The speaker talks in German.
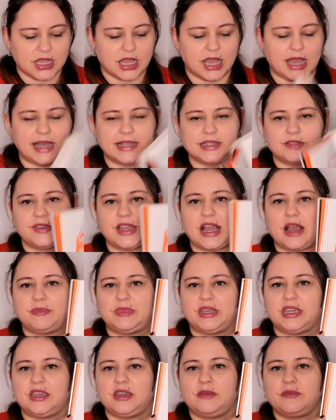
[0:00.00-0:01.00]
Also wir haben
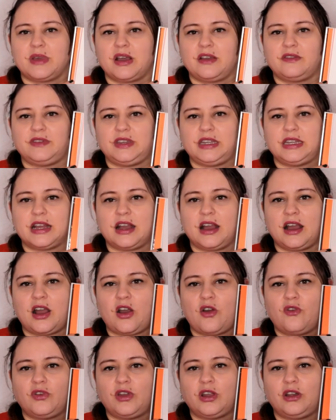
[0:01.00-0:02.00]
hier immer wieder
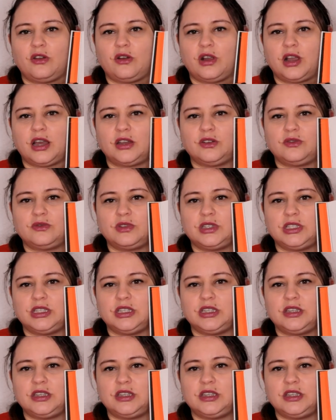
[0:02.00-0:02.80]
aufgelockert durch